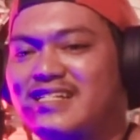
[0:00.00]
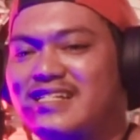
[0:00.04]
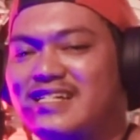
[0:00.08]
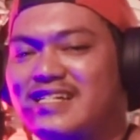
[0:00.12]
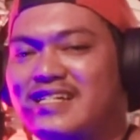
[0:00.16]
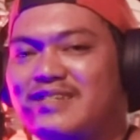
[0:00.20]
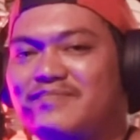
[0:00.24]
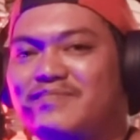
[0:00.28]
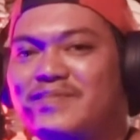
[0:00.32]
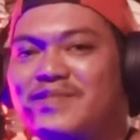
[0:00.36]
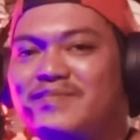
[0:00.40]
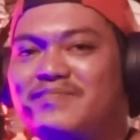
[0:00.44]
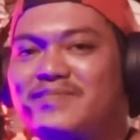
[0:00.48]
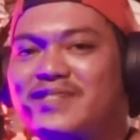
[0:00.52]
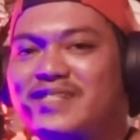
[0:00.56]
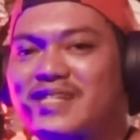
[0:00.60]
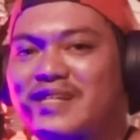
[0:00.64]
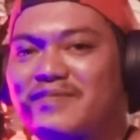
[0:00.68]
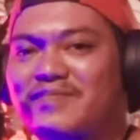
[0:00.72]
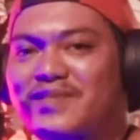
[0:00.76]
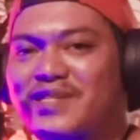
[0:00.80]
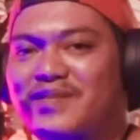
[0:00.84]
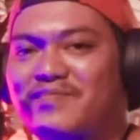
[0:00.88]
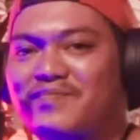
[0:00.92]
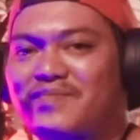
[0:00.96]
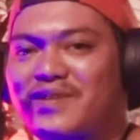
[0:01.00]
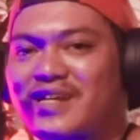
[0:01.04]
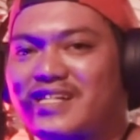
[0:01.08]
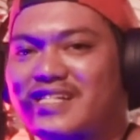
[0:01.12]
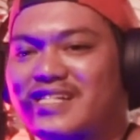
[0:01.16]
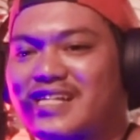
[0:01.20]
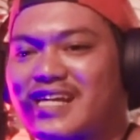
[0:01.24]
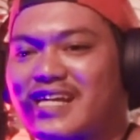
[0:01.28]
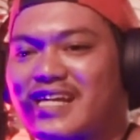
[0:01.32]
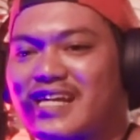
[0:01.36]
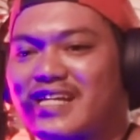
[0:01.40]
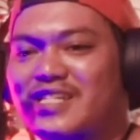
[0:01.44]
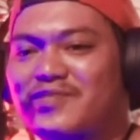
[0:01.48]
dia lebih bisa
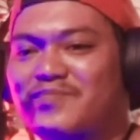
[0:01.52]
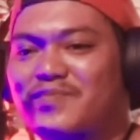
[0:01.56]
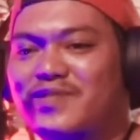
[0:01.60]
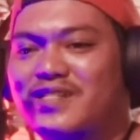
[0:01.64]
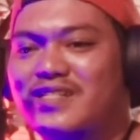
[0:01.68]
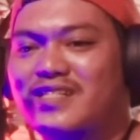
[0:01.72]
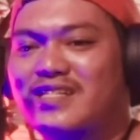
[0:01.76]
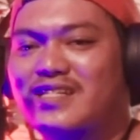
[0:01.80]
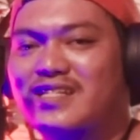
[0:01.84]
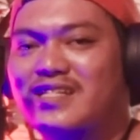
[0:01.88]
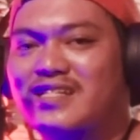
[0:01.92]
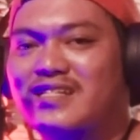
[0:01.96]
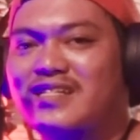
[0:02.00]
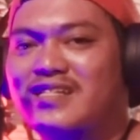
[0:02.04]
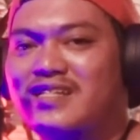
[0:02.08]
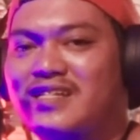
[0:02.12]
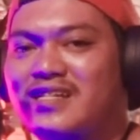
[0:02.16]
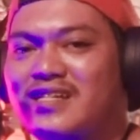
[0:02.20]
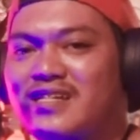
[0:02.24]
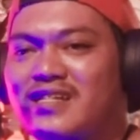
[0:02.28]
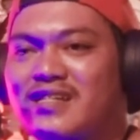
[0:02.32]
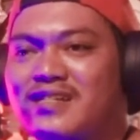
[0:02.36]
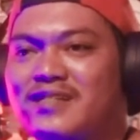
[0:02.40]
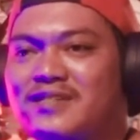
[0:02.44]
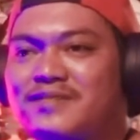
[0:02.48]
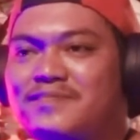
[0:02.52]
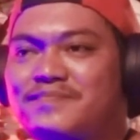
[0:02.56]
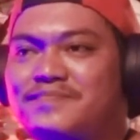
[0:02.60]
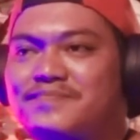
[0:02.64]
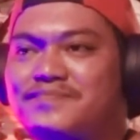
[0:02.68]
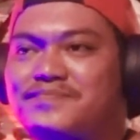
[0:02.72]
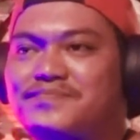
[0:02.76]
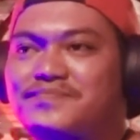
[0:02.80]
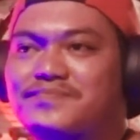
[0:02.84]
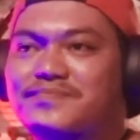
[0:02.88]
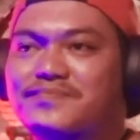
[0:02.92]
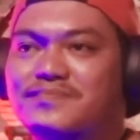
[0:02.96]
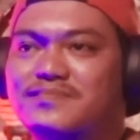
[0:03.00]
menyimpan cahaya seperti ini oh mungkin
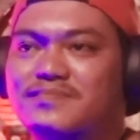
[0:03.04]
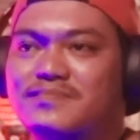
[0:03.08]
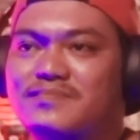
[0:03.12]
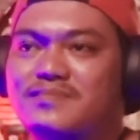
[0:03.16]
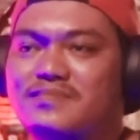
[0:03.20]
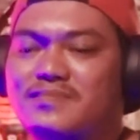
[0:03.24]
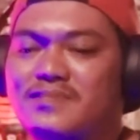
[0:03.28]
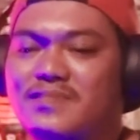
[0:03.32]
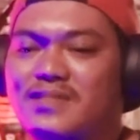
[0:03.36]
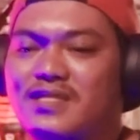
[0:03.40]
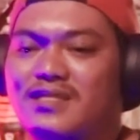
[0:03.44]
mungkin kurang lama